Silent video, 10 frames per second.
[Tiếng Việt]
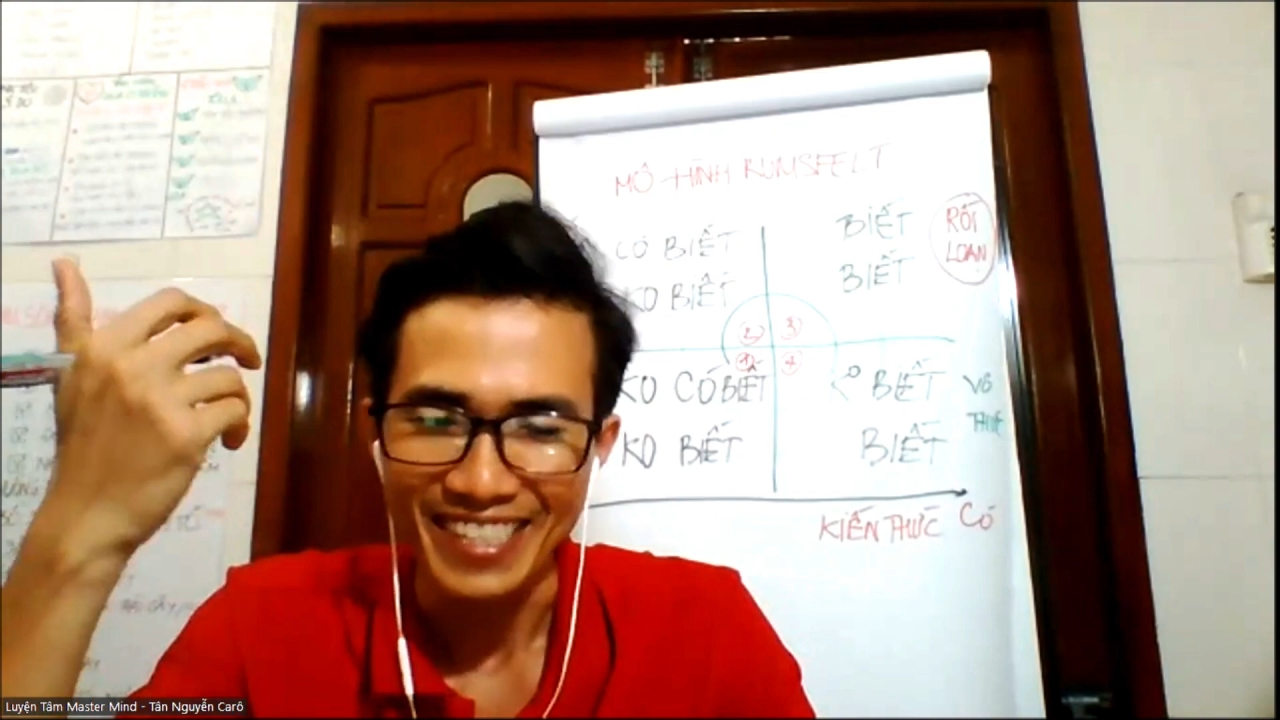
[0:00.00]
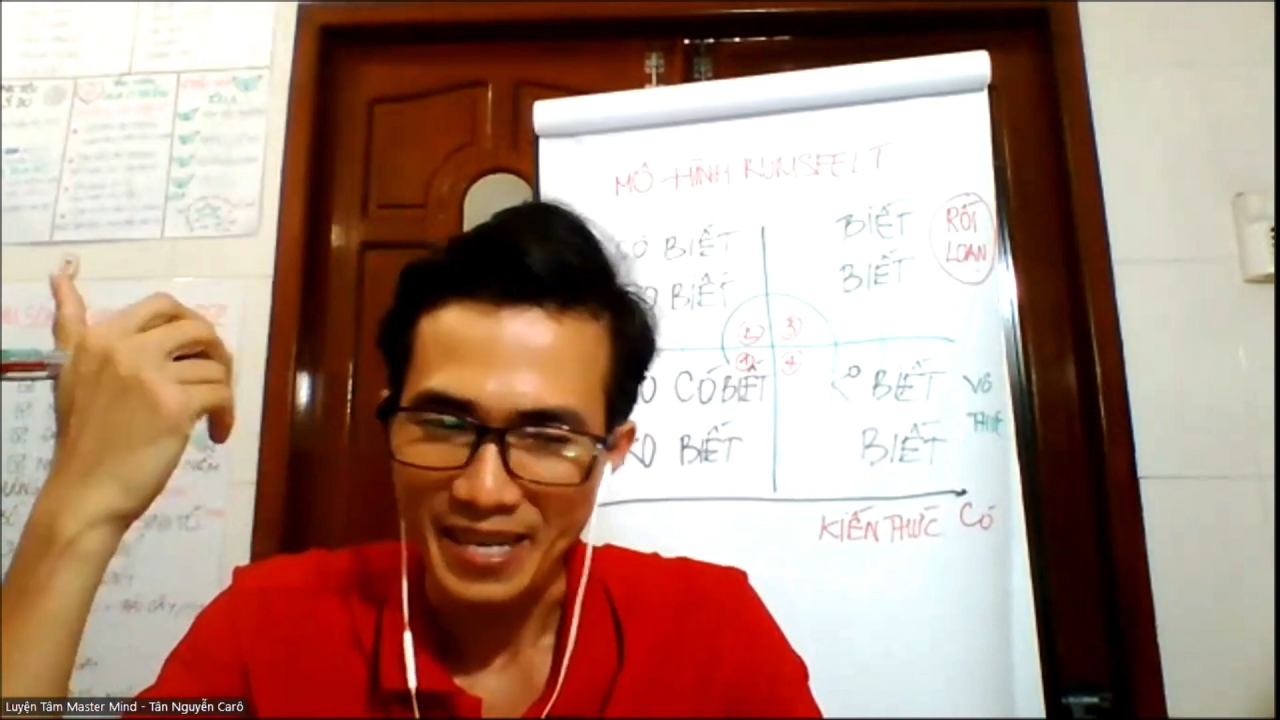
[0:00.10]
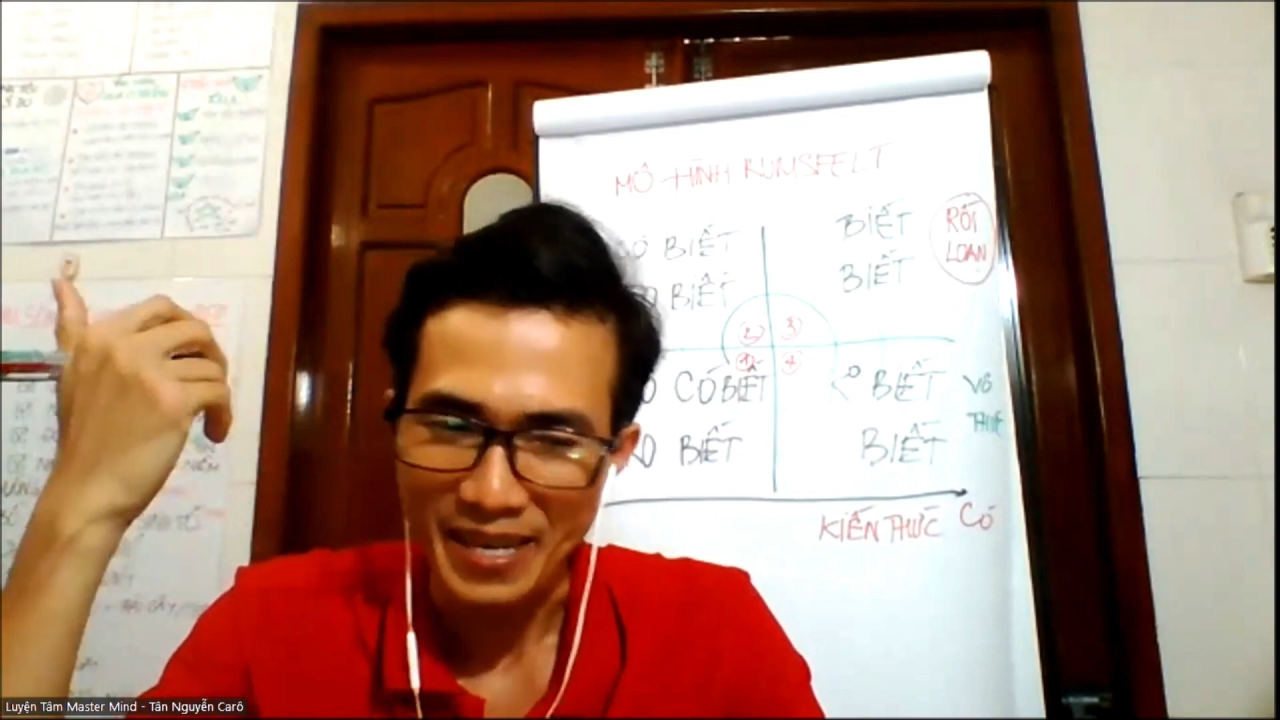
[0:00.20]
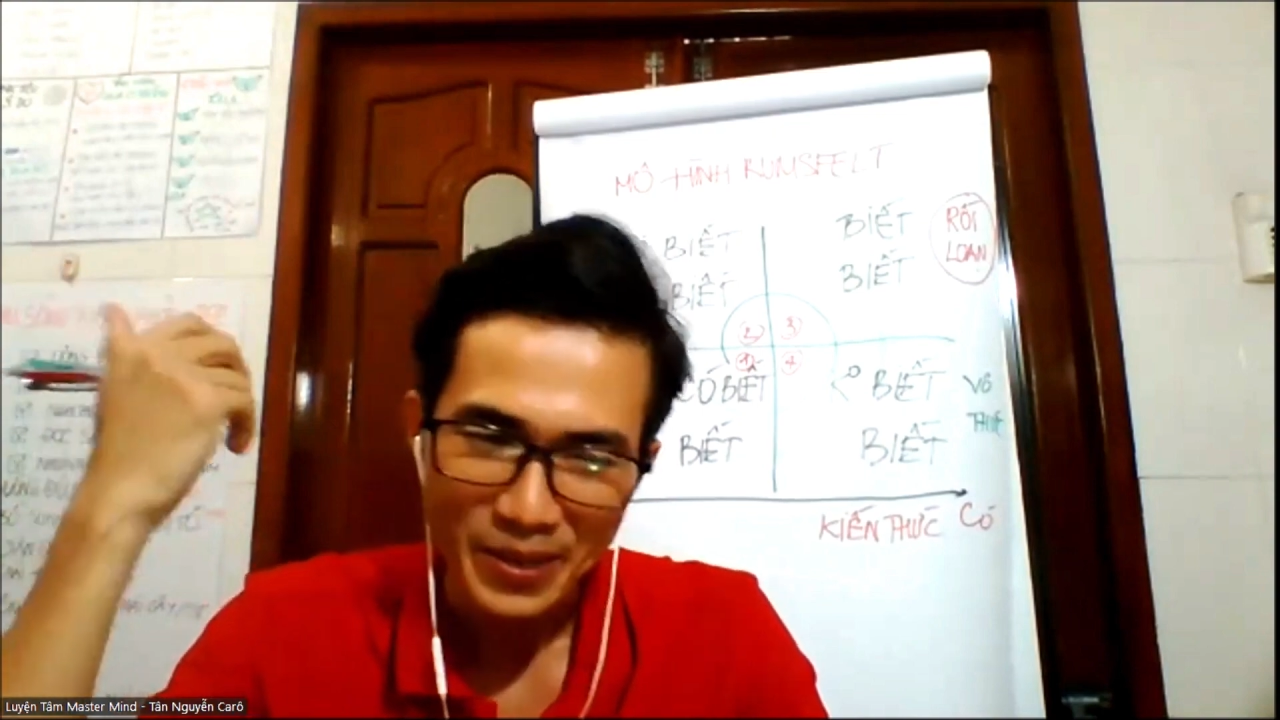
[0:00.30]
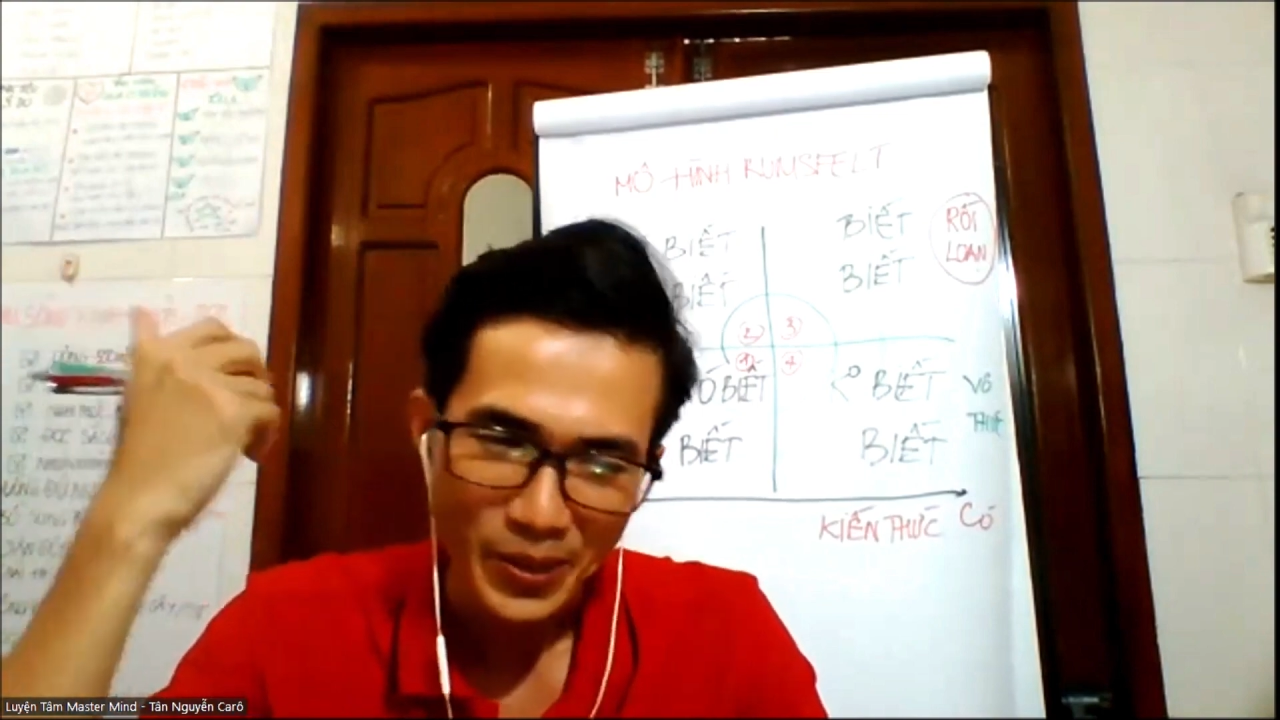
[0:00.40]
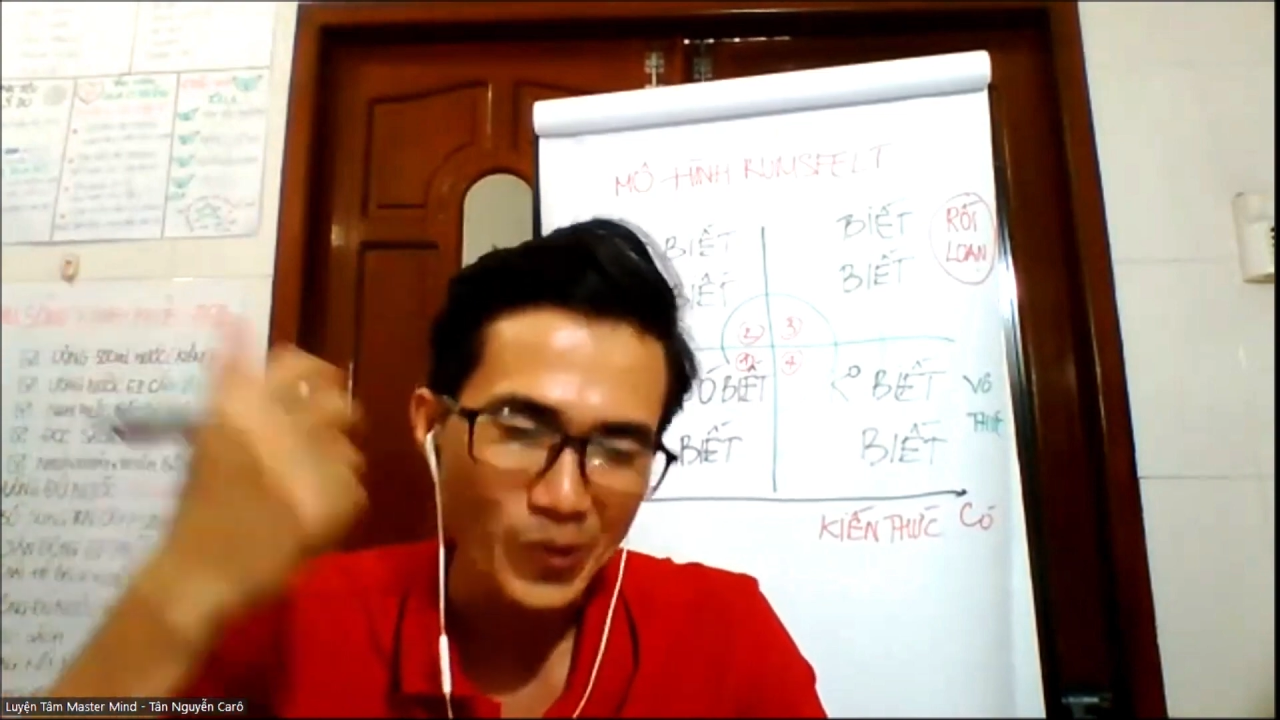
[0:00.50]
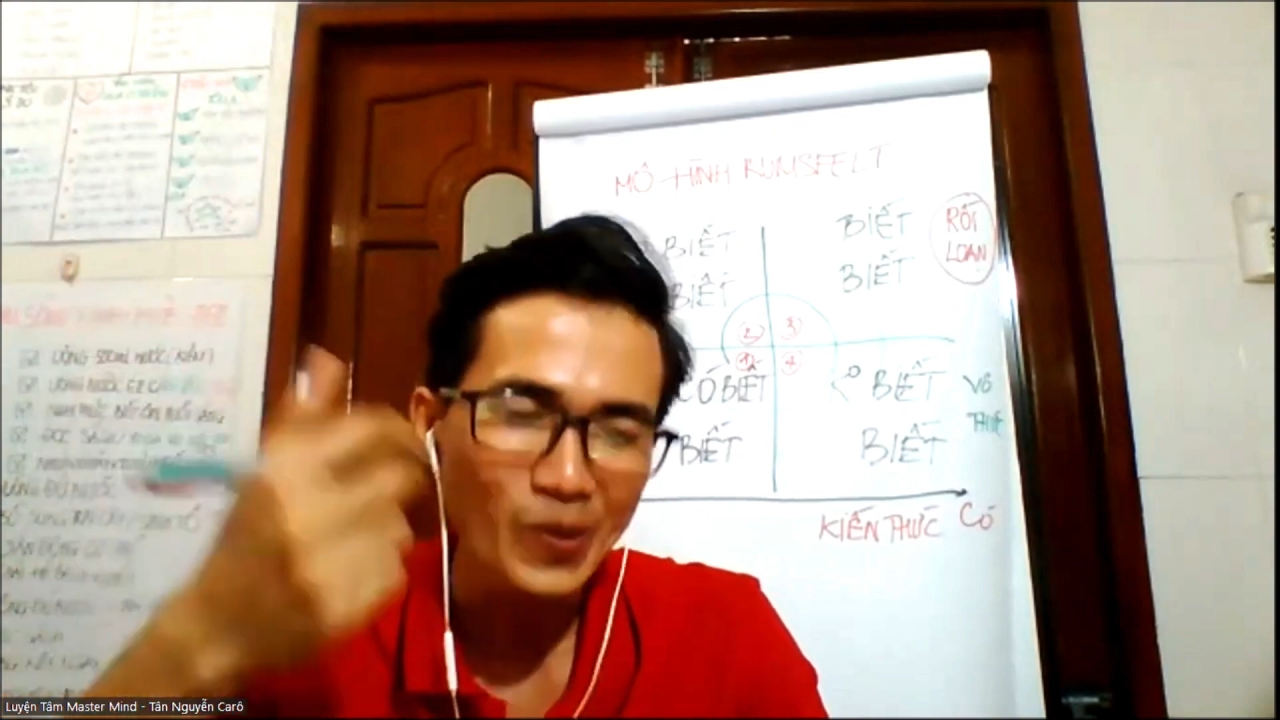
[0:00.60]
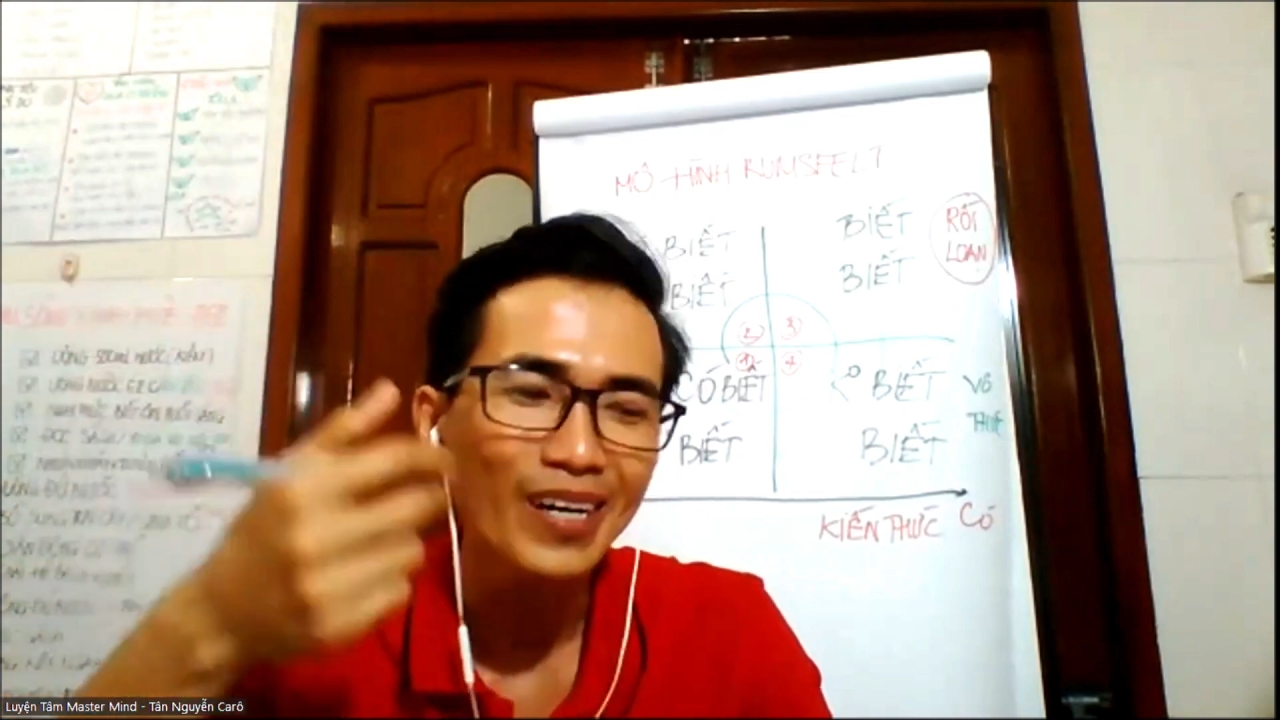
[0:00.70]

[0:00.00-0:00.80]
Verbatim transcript: anh chị sẽ hiểu